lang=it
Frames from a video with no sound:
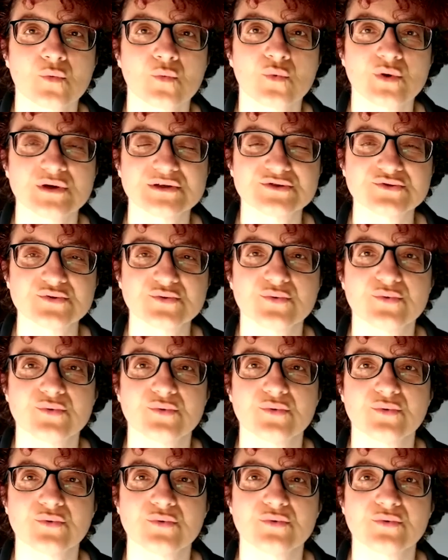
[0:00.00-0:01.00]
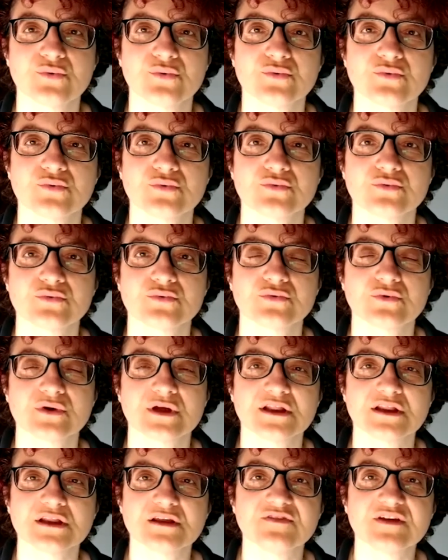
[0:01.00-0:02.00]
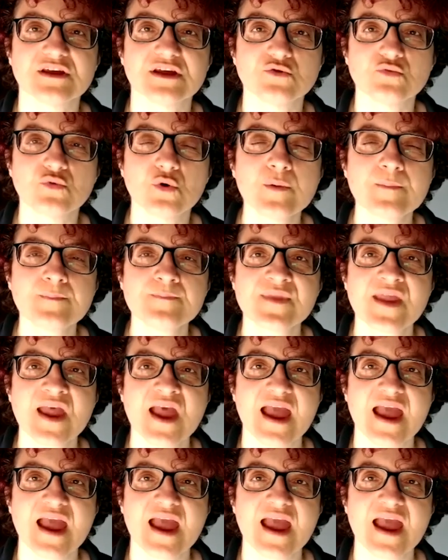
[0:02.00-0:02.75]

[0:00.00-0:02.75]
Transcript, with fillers: questo individuo